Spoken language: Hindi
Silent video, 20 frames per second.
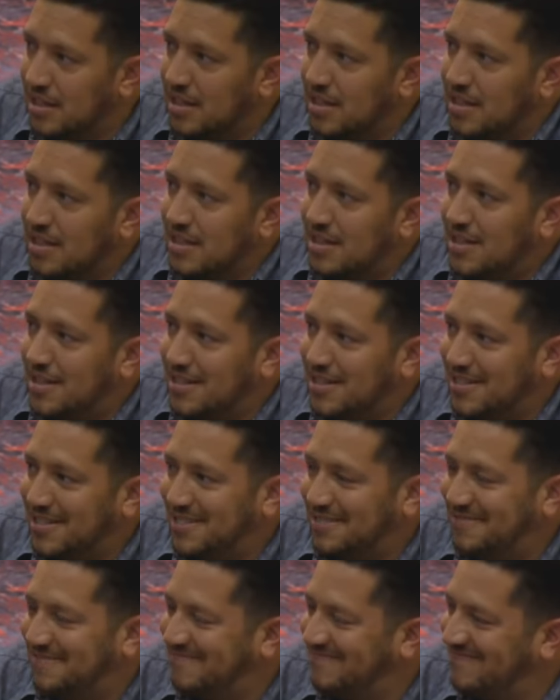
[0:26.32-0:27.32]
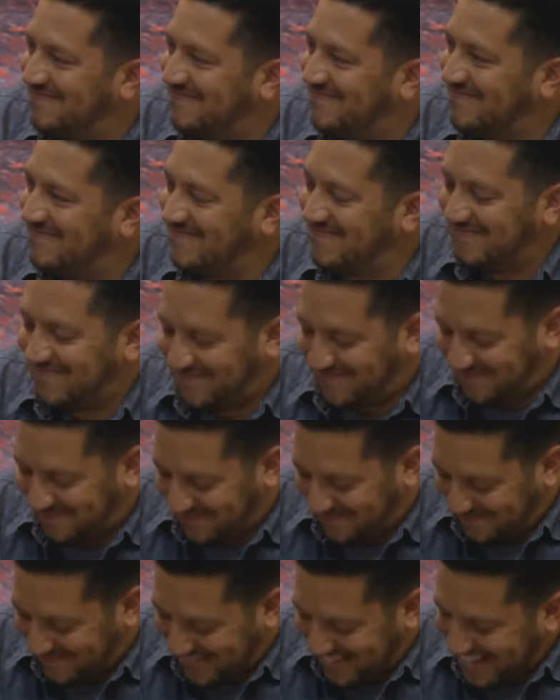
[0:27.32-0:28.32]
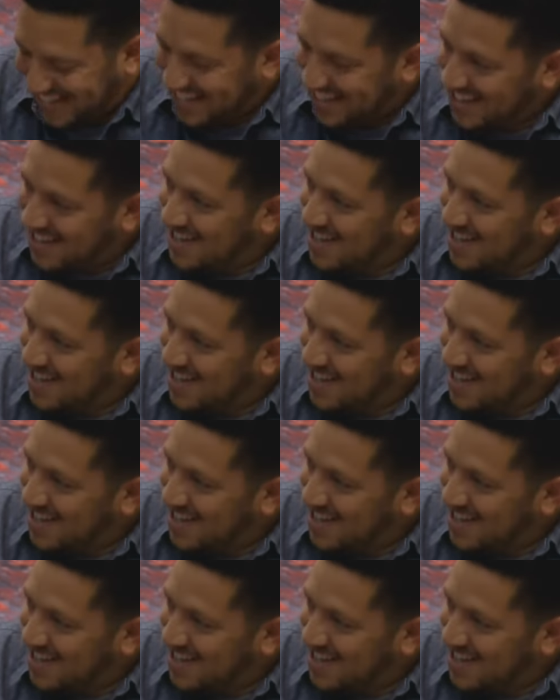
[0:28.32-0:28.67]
हुए बोला आप एक ही